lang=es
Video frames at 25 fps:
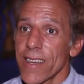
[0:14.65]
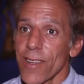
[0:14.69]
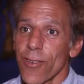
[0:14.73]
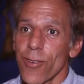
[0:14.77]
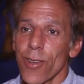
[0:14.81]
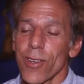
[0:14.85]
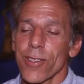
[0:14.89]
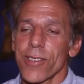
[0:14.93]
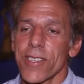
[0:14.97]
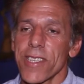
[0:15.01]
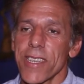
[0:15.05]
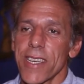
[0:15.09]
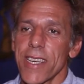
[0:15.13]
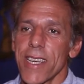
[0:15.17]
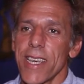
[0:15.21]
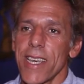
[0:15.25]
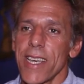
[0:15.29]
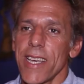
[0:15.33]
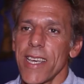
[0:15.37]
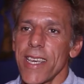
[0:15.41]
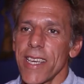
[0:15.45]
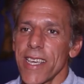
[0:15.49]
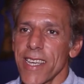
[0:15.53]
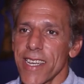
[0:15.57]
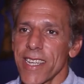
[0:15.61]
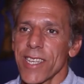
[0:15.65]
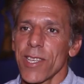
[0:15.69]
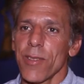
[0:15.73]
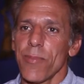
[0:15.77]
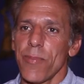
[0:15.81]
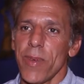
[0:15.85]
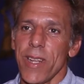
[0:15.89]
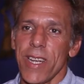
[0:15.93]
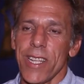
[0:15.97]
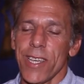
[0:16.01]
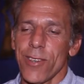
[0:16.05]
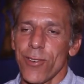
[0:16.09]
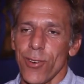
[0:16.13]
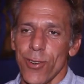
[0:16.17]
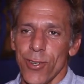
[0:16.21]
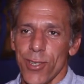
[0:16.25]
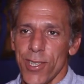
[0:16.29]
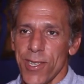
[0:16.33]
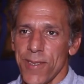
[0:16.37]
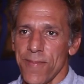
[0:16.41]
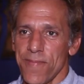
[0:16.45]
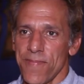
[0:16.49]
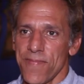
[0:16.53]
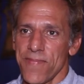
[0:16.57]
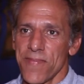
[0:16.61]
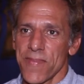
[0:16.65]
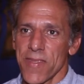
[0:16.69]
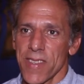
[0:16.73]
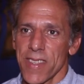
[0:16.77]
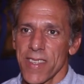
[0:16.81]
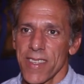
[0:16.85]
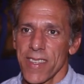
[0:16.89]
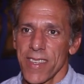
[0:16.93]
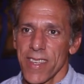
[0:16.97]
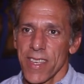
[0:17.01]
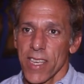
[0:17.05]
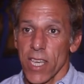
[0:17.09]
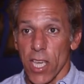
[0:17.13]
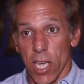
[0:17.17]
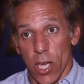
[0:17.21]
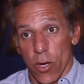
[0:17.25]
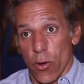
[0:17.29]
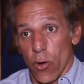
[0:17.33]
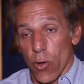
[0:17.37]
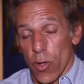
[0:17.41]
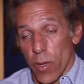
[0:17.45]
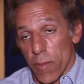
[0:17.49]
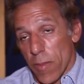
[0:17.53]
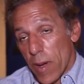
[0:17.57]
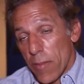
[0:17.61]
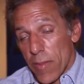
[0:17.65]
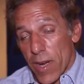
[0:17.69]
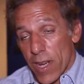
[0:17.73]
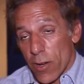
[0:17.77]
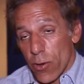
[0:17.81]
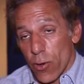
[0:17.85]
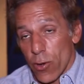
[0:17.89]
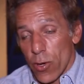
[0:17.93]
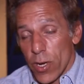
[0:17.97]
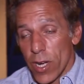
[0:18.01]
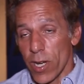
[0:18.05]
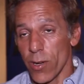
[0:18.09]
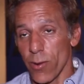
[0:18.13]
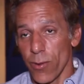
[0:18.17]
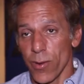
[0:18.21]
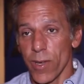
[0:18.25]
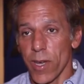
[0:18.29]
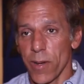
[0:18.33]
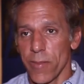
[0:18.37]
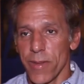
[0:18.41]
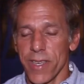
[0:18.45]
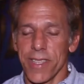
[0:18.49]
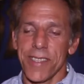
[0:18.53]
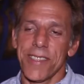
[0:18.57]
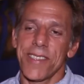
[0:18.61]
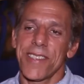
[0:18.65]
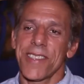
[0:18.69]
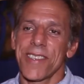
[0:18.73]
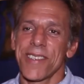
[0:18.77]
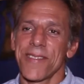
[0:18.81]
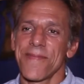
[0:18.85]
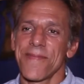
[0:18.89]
que lo hace Ingrid Pelicori, hijo de Mamacora, obviamente.